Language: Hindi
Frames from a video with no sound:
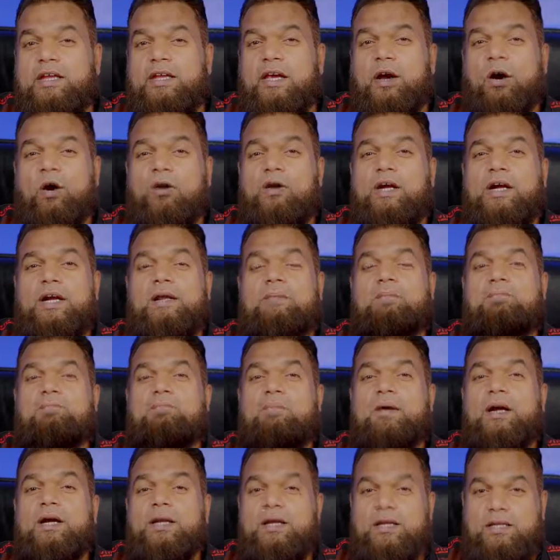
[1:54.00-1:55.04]
ये ऑलरेडी
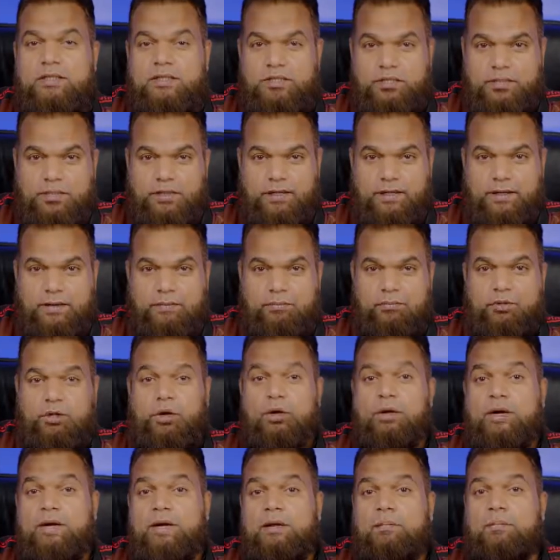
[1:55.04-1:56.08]
बिल्ट इन चीज़ें हैं ये
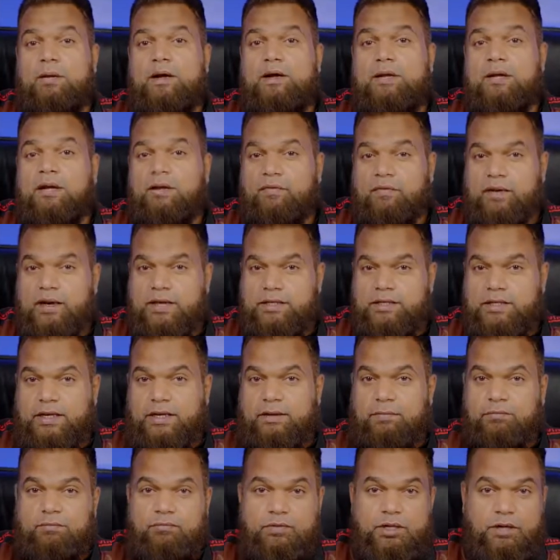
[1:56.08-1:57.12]
ऑलरेडी बिल्ट इन इफेक्ट्स
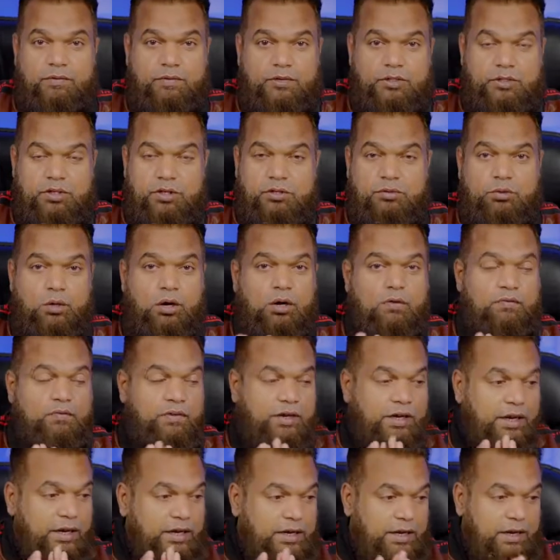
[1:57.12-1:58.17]
हैं डविची रिजॉल्व
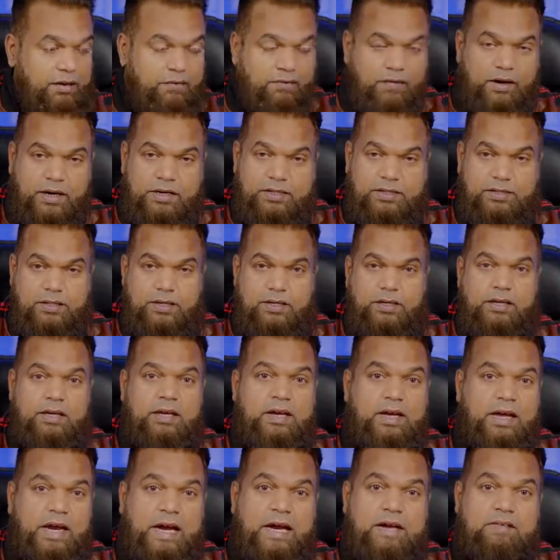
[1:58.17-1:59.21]
इन इफेक्ट्स तक
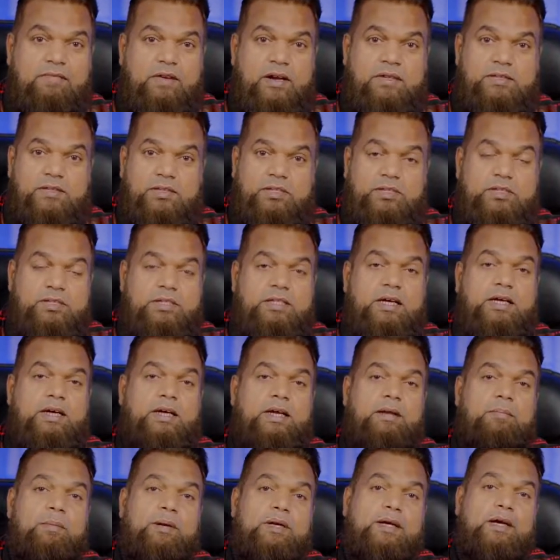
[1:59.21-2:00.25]
इन ट्रांजेक्शन तक
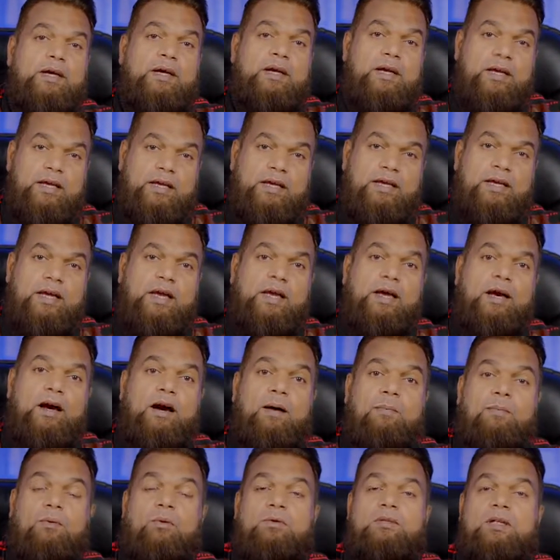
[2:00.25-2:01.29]
लिमिटेड नहीं है
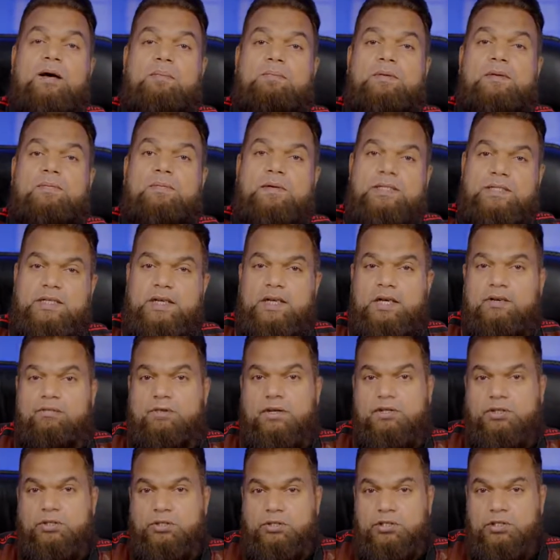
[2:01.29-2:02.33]
आप खुद अपनी मर्जी की
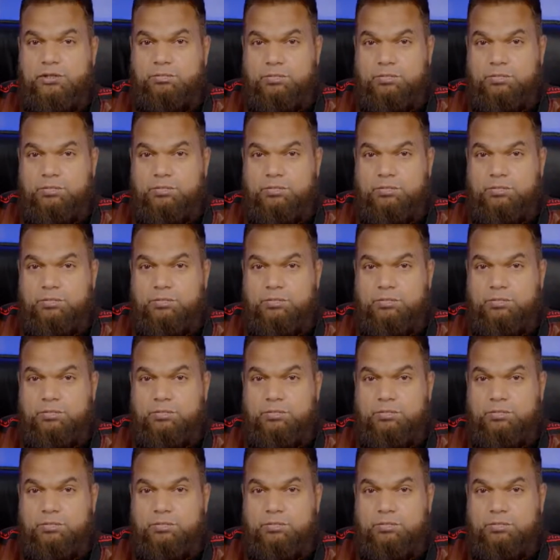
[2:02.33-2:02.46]
ट्रांजेक्शन